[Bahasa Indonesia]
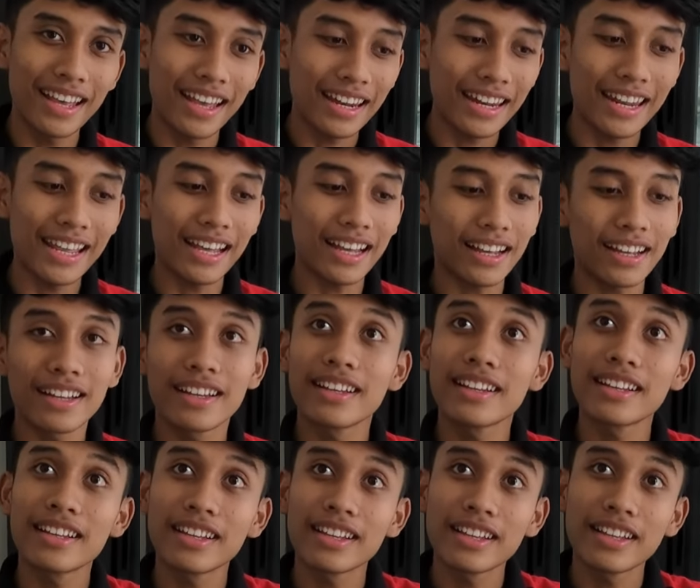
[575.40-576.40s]
Enggak, nah, offline.
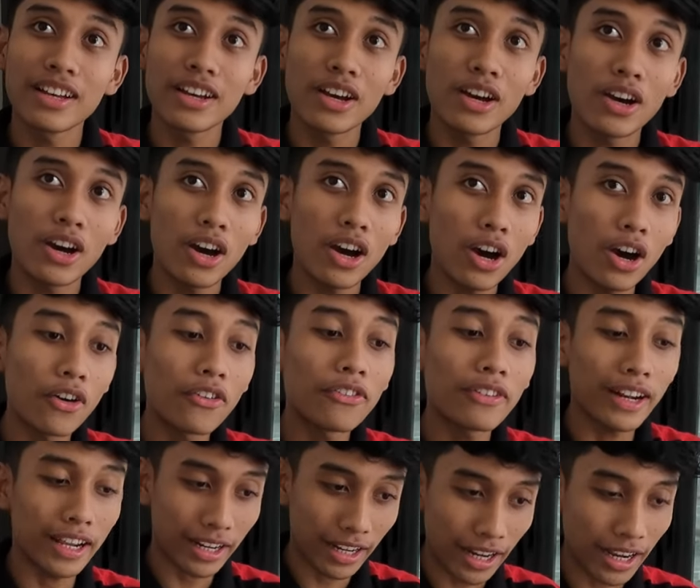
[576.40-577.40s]
Aku bicara offline.
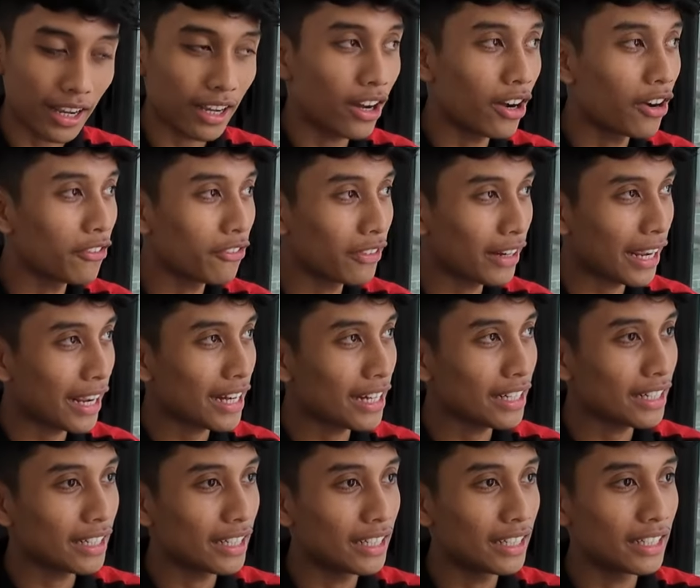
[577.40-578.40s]
Offline ya. Offline
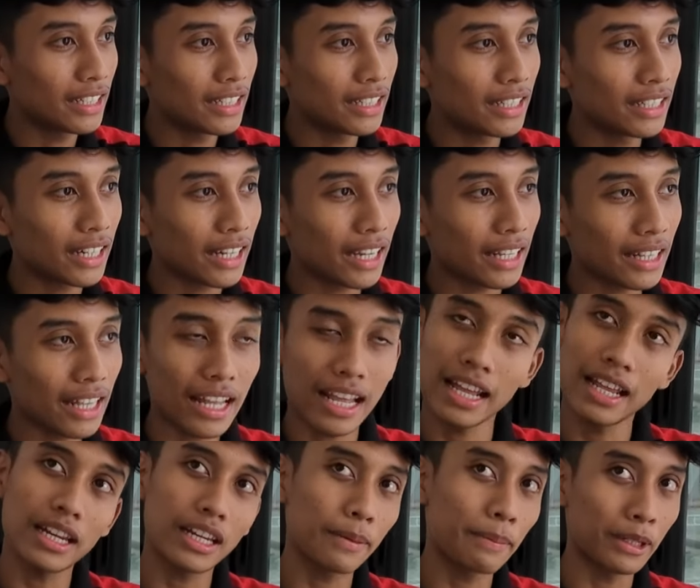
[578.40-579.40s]
uh,
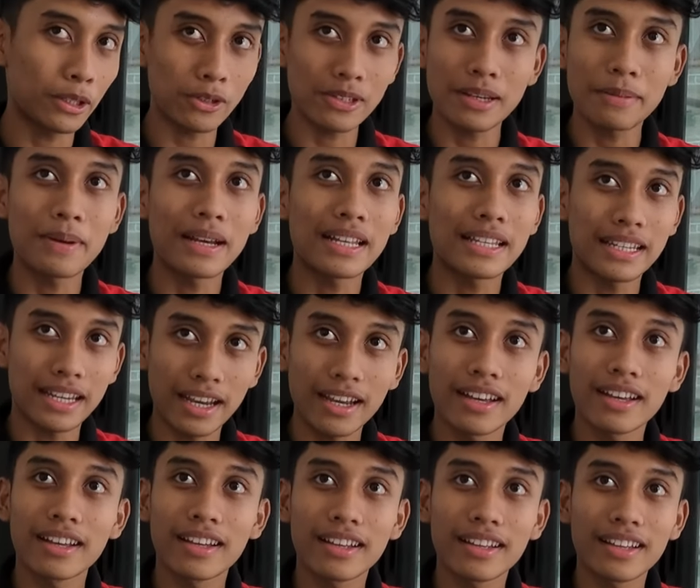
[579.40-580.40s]
kita dipatok sama aja.
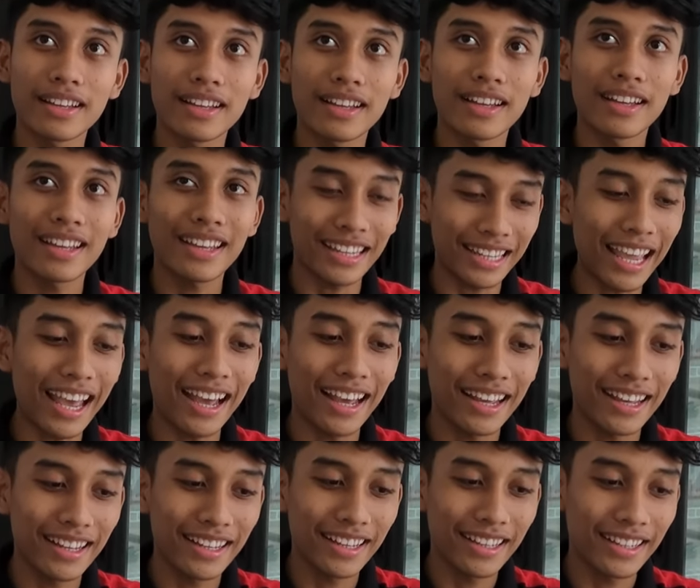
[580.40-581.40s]
Sama aja? Iya. Yeah
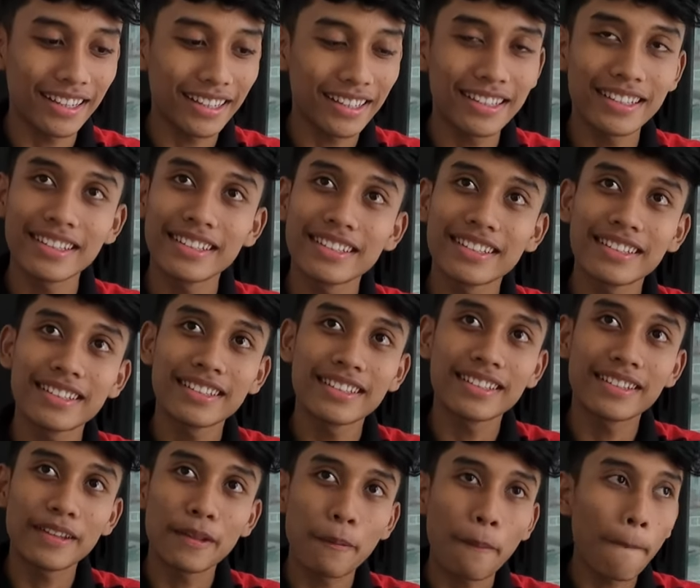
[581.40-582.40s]
kalau family
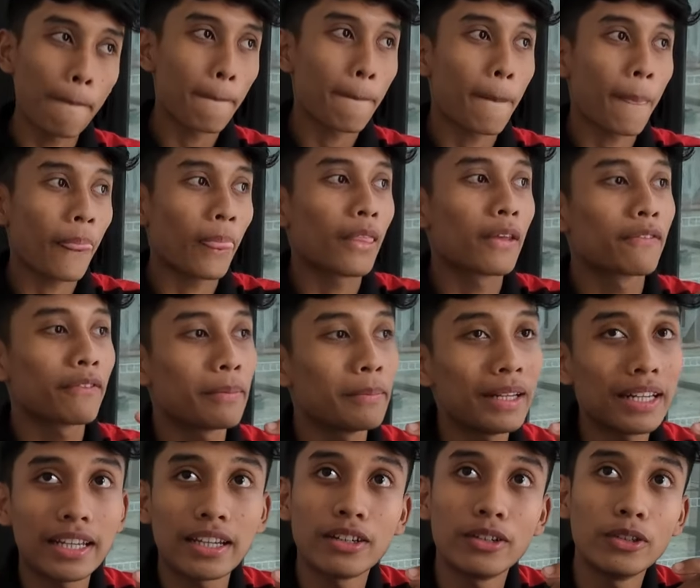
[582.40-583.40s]
berapa?
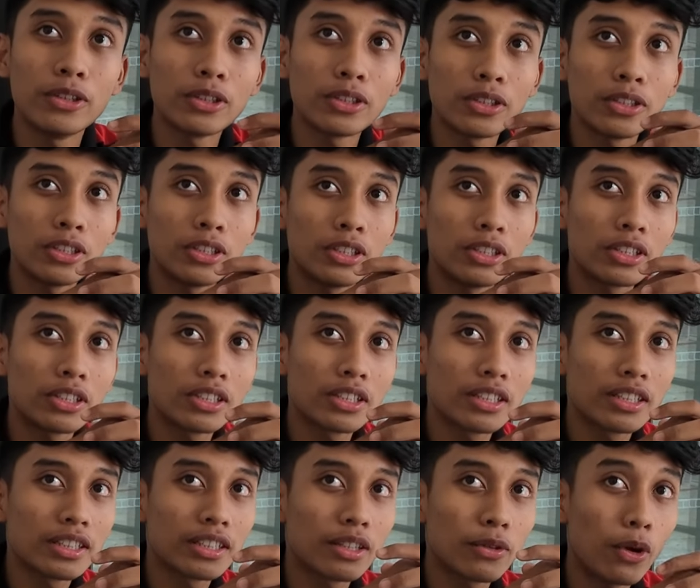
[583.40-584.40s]
Family untuk
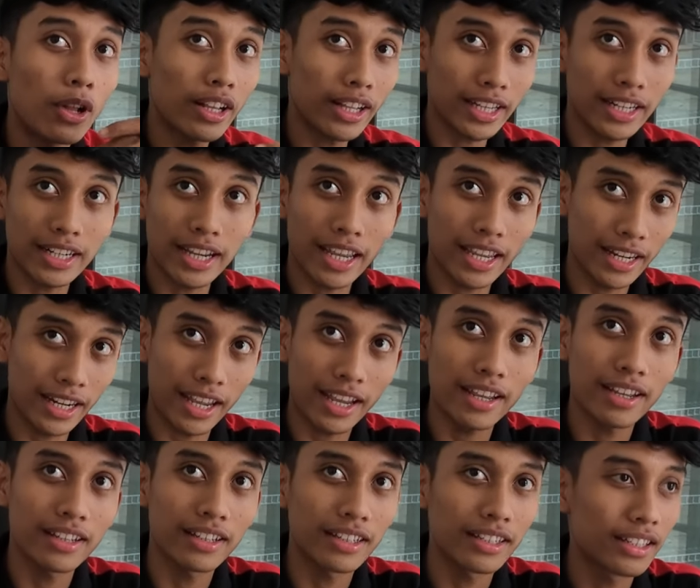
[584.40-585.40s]
walk-in ah. kayak gini ya?
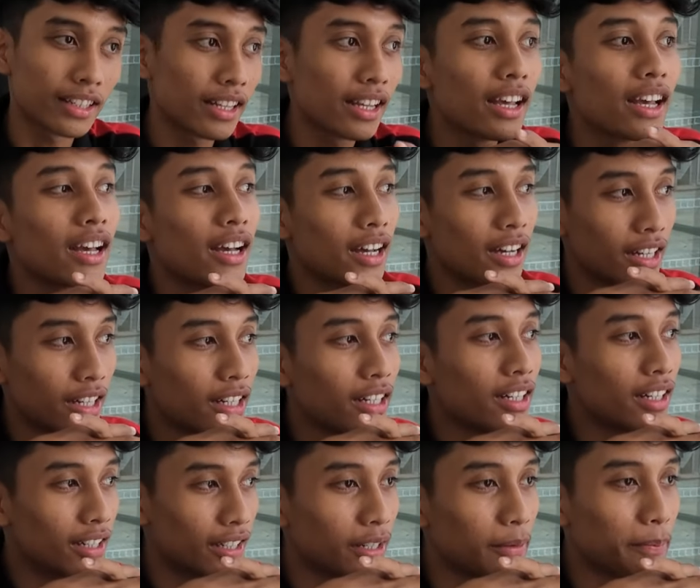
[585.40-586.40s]
Iya, offline.
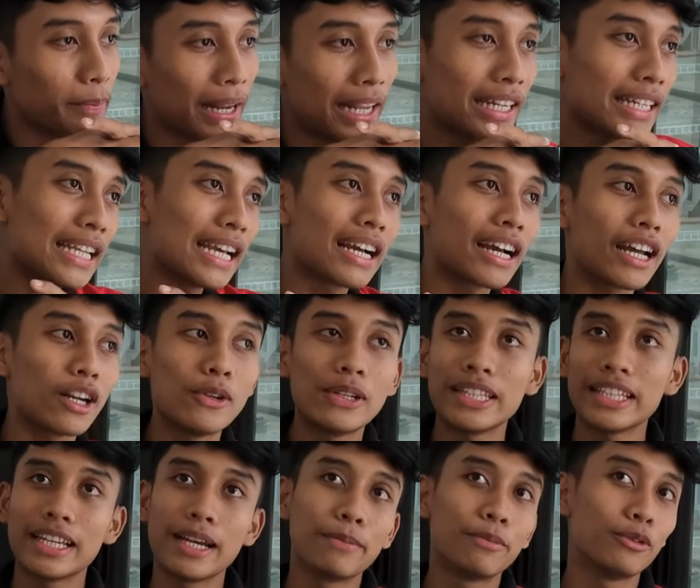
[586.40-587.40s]
Ah, offline. Uh, paling di angka dua
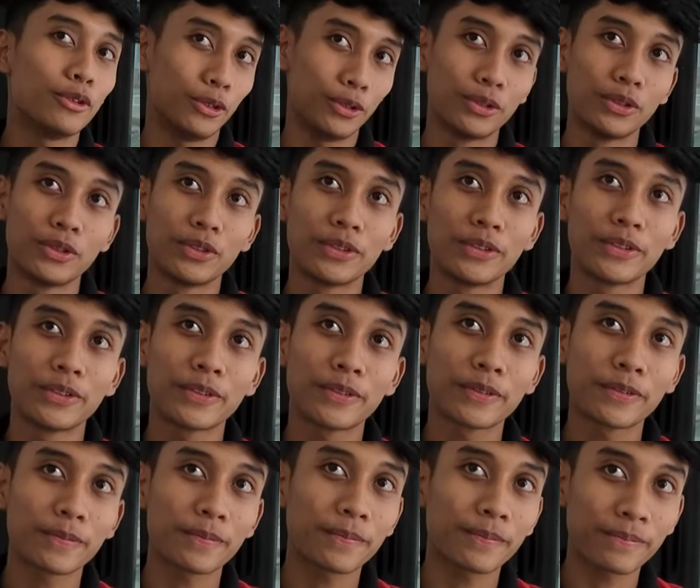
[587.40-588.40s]
tiga 230.
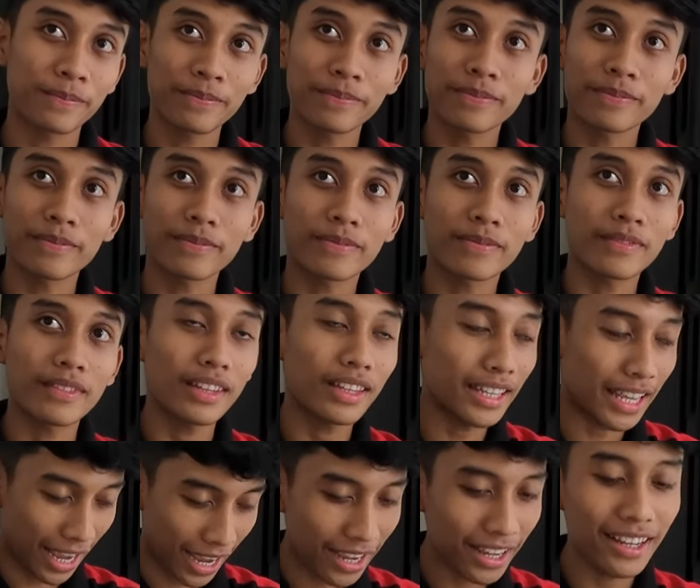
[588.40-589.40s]
Dua, tiga puluh ribu
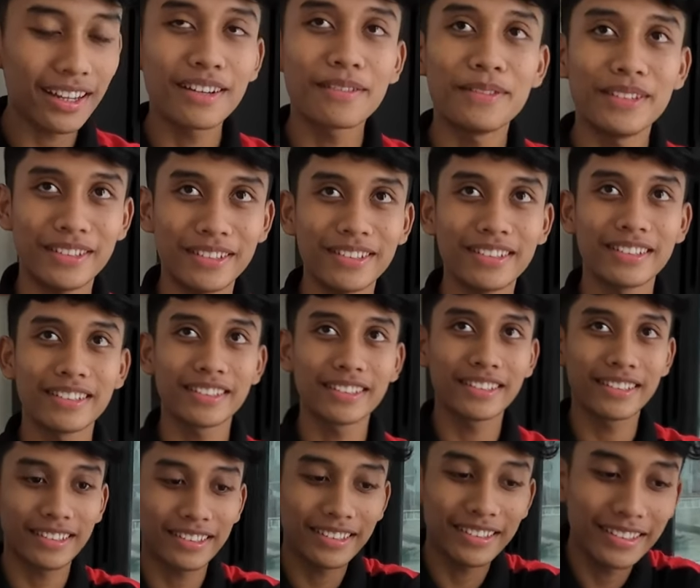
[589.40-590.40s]
doang? Ya? Yes, betul.
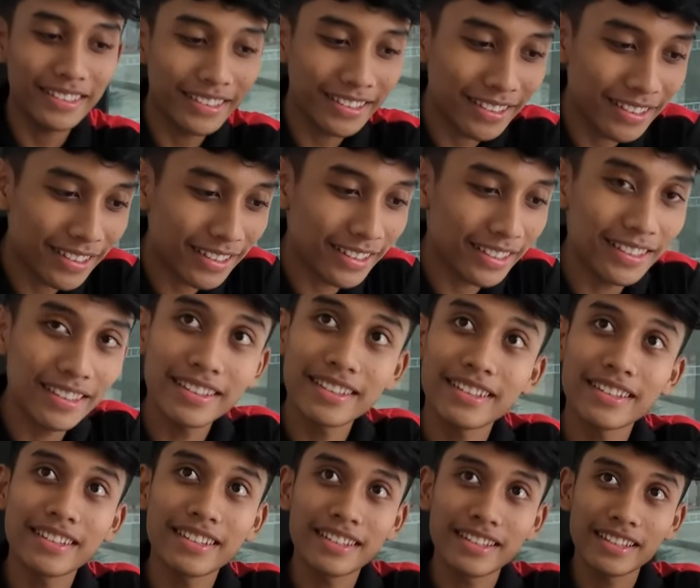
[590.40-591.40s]
Kapasitas
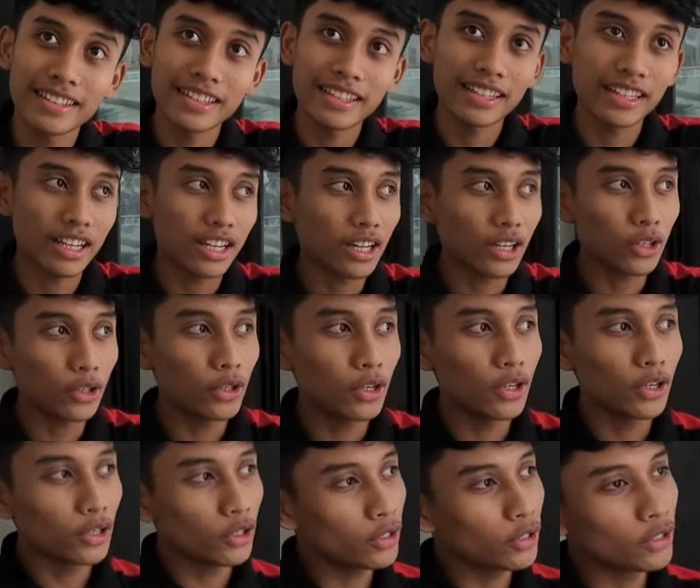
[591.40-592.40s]
berapa orang?
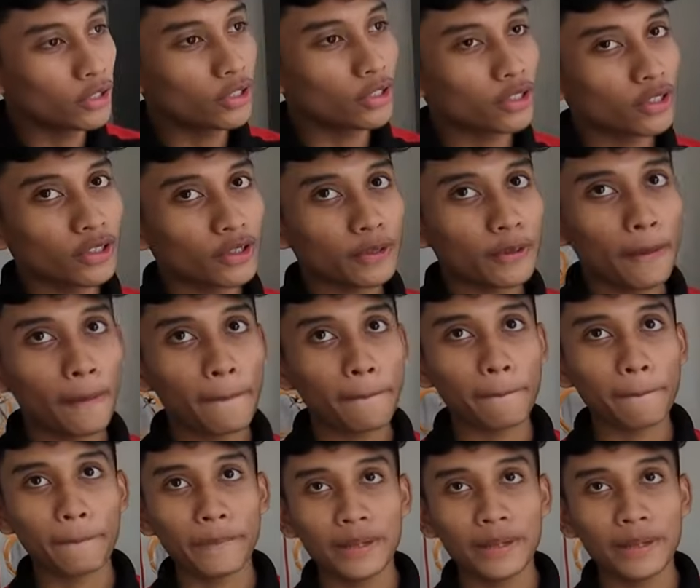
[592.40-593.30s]
Kalau yang deluxe?